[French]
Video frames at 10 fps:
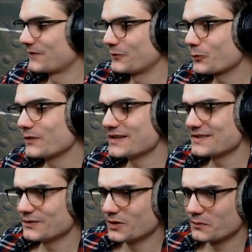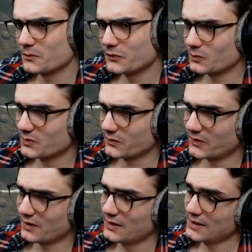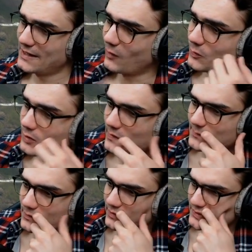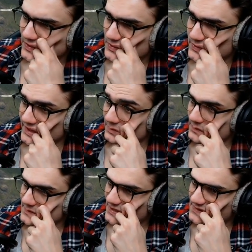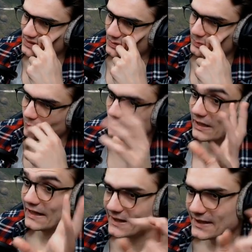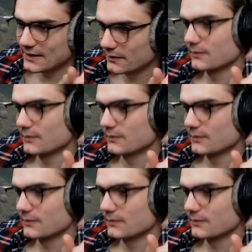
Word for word: Donc on va essayer de voir un peu ce qu'on peut faire. Alors le problème, encore une fois, avec une arme comme ça, c'est que pour créer